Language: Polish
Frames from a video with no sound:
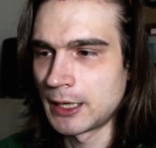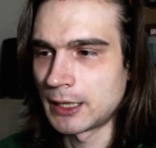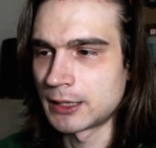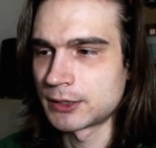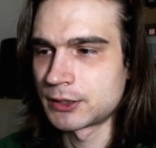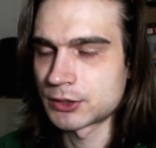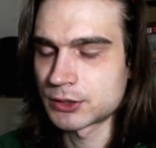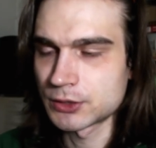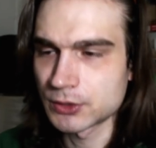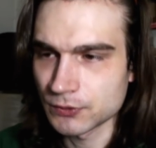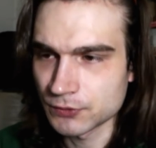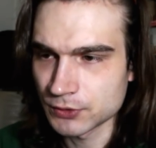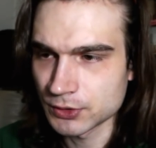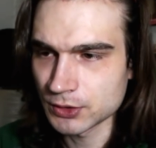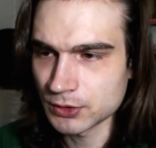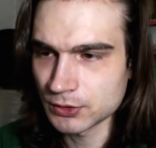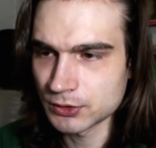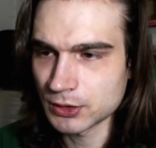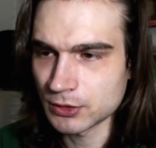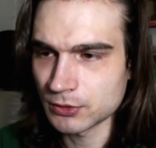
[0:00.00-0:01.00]
ale też
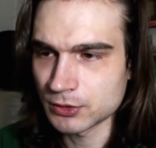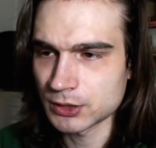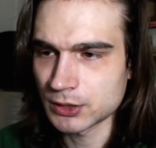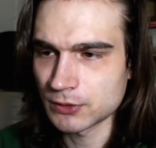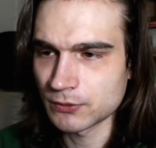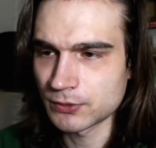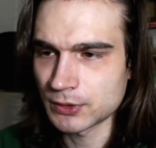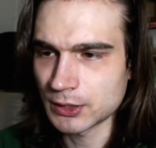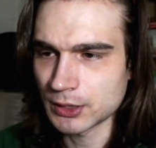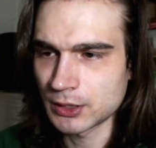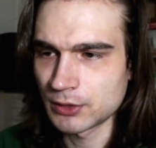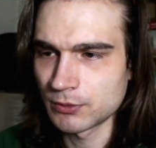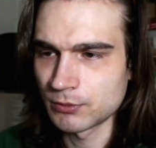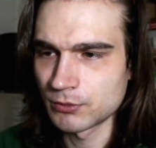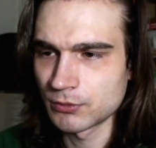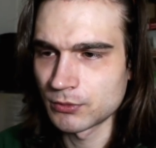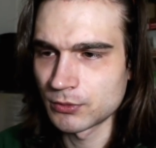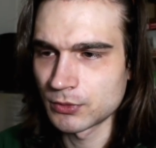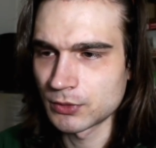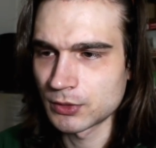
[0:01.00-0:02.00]
wszystko działo się w
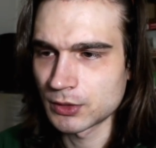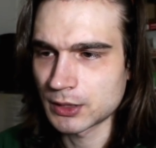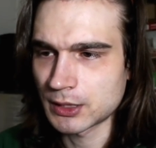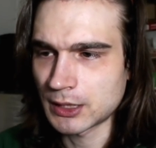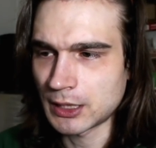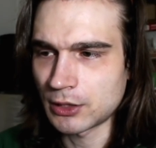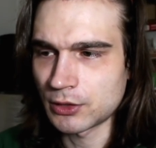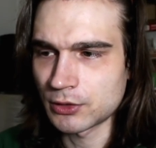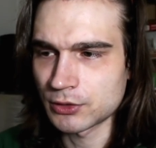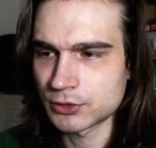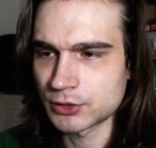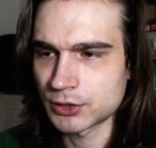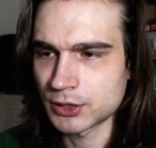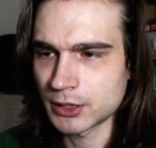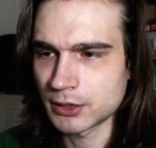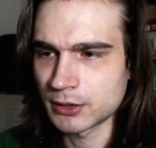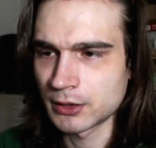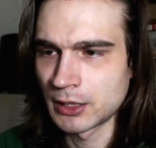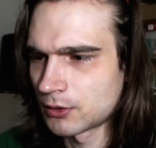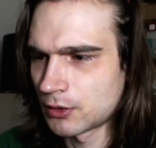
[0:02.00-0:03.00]
takim
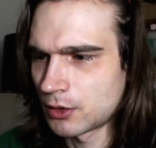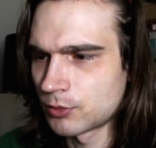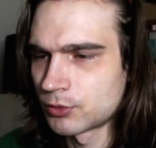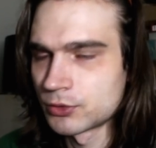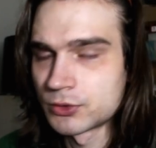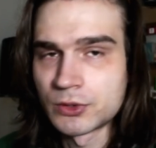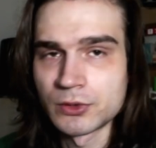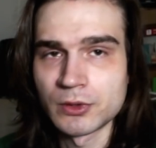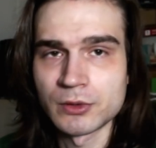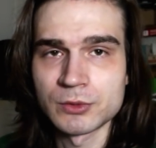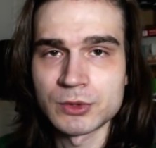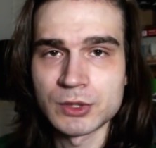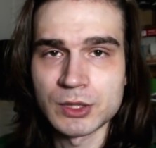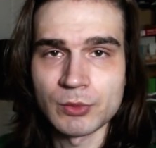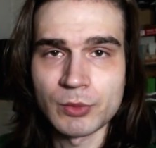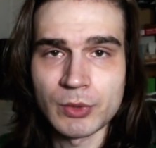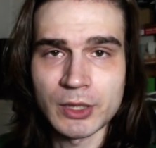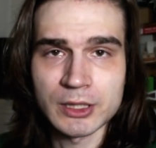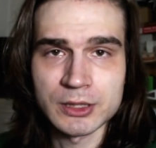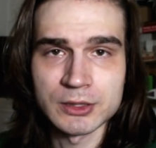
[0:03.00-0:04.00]
chaosie. Obudziłem
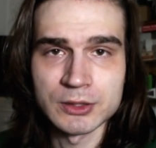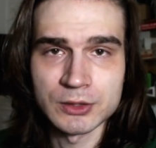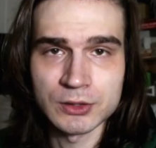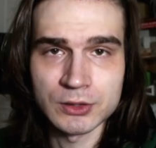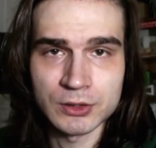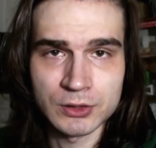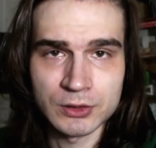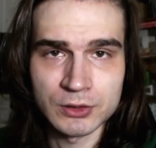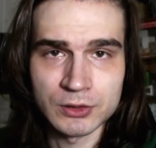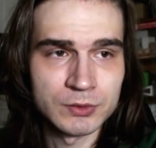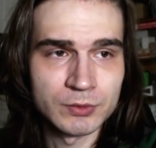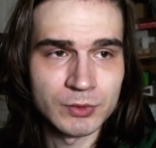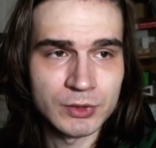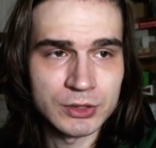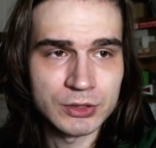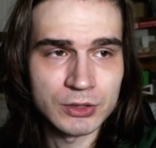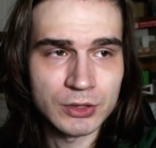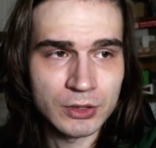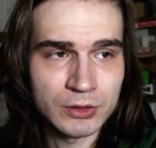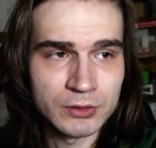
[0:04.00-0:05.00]
się bardzo
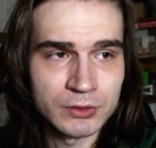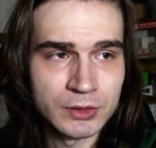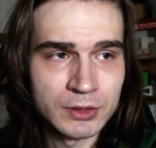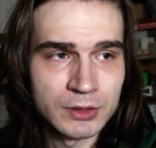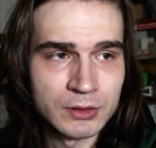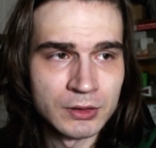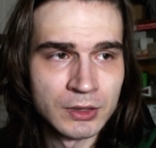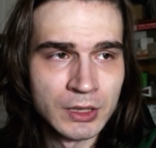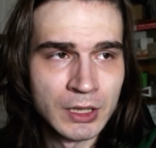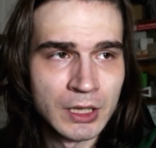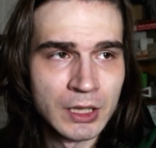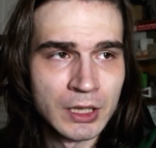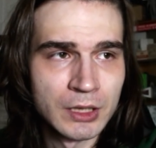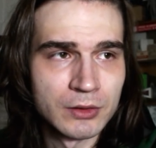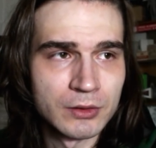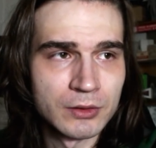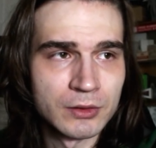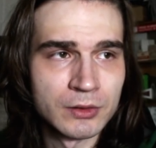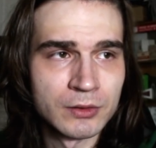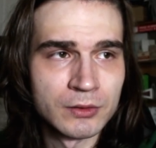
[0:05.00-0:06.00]
zmęczony.
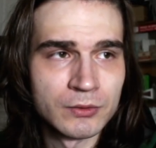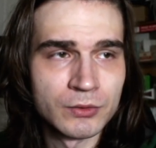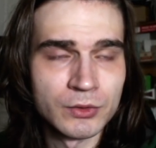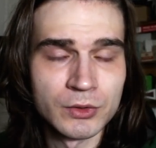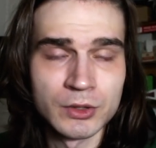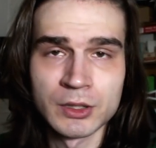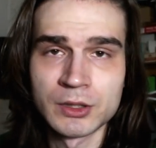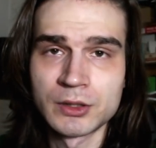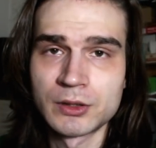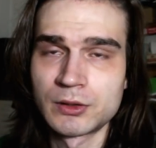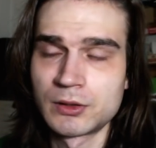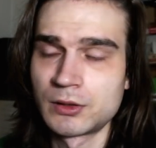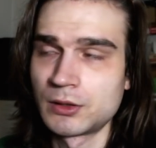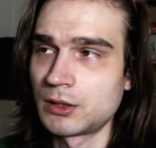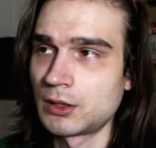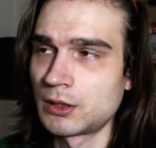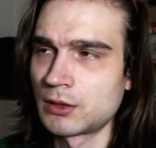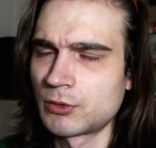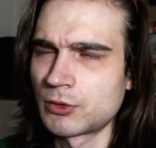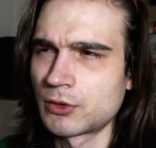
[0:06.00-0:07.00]
E, w ogóle
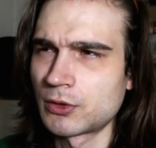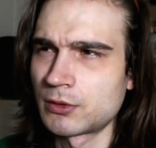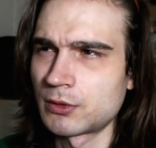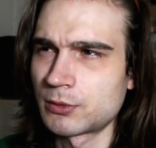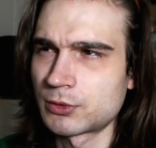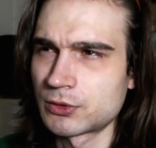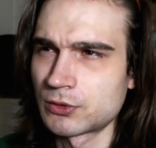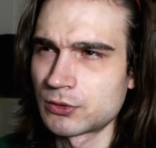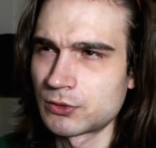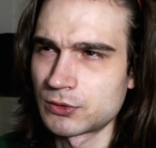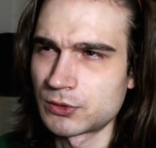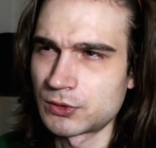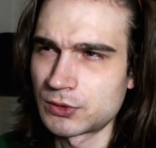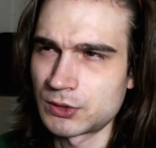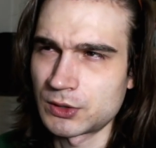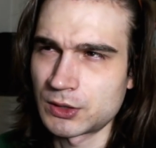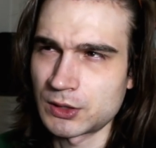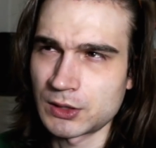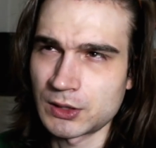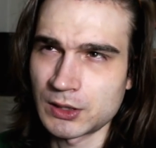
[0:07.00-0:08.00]
nie mogłem na początku
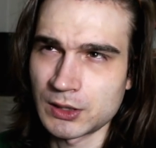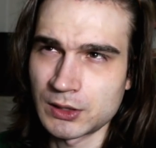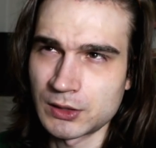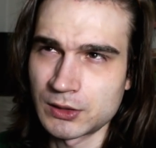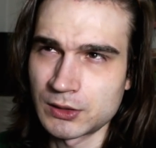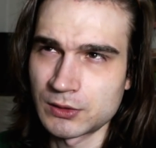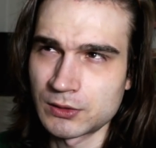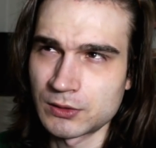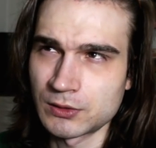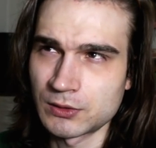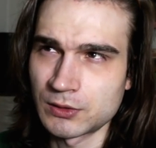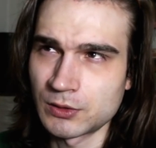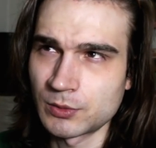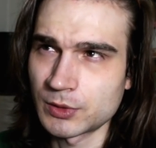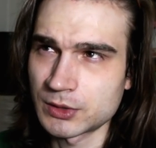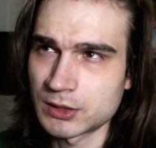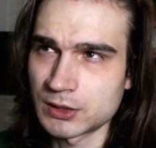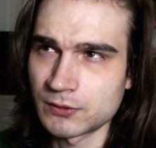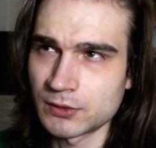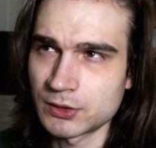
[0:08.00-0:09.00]
się tak
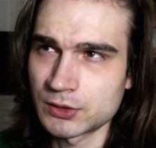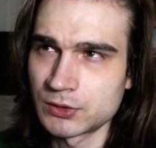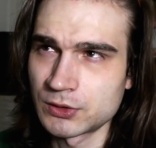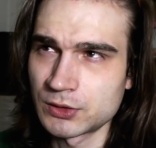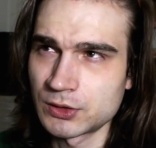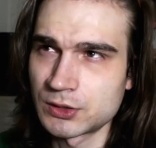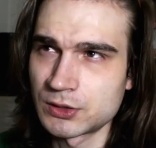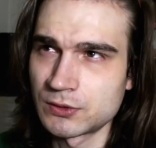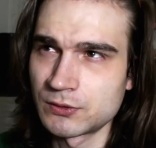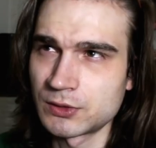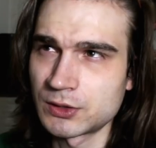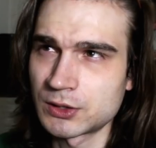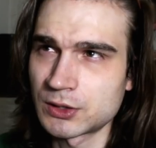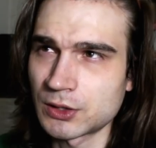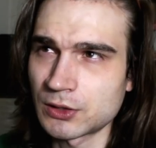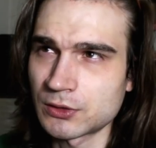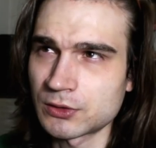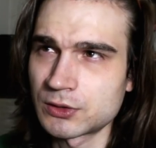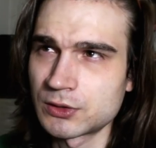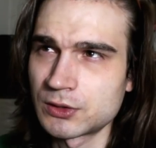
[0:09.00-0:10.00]
dopasować do
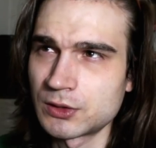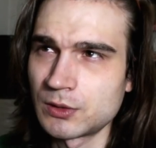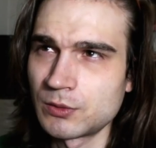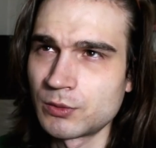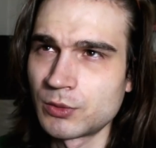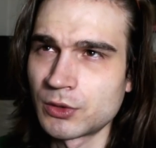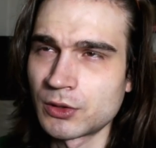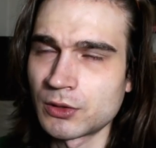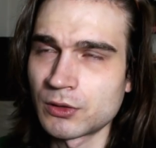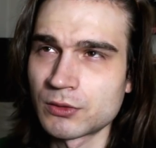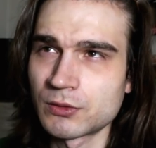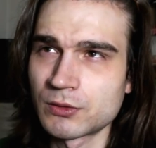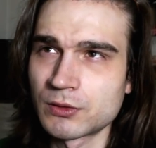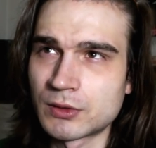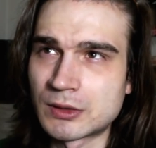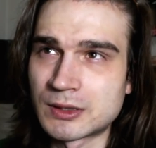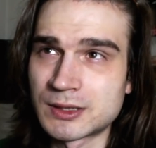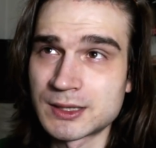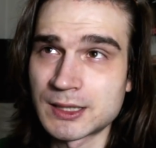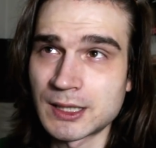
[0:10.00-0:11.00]
rzeczywistości, bo
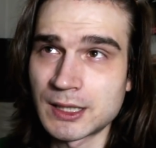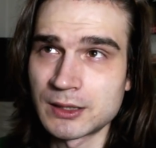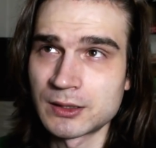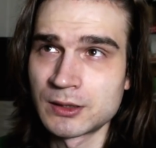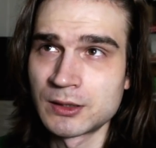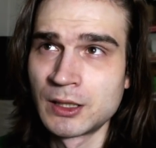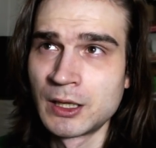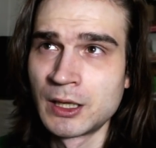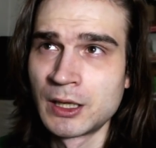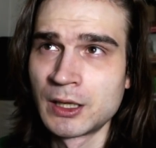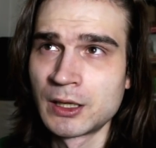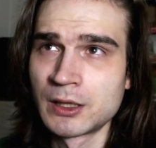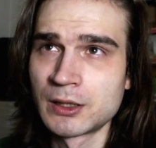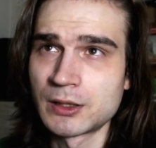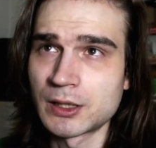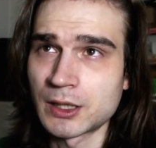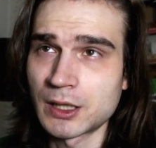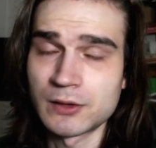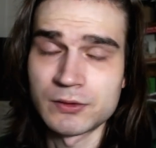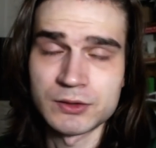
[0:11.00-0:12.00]
sen,
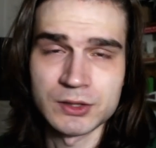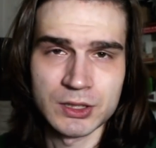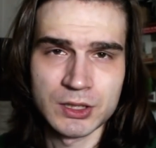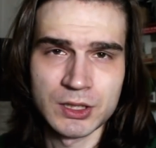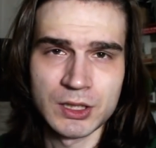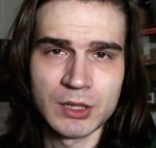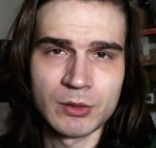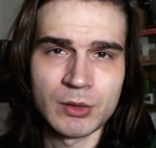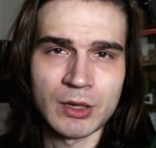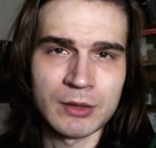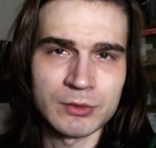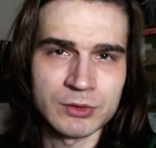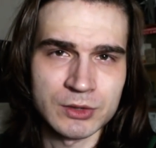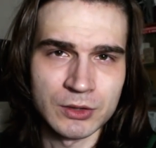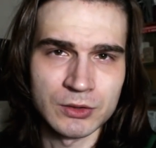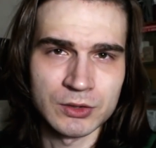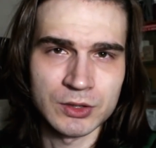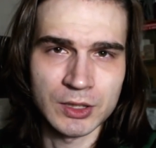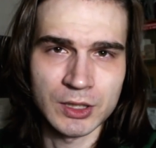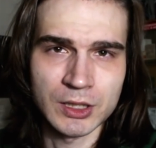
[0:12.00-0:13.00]
tak jak wcześniej nie miałem
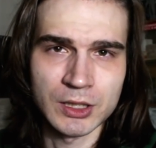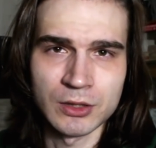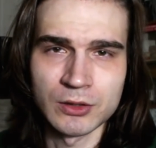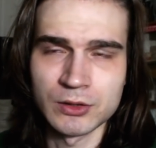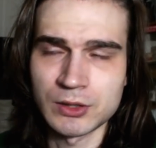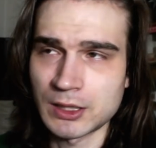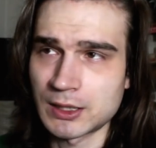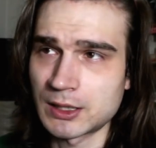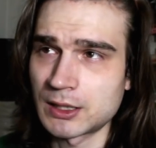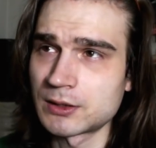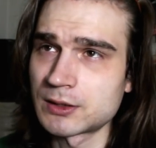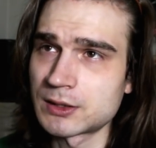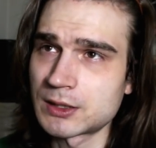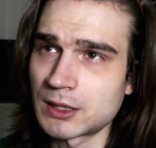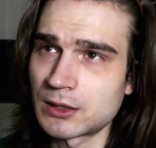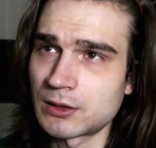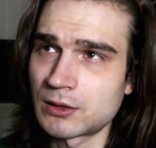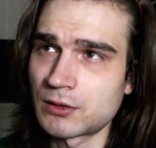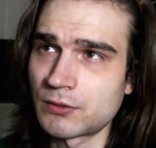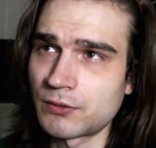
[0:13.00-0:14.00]
czegoś takiego, tak ten sen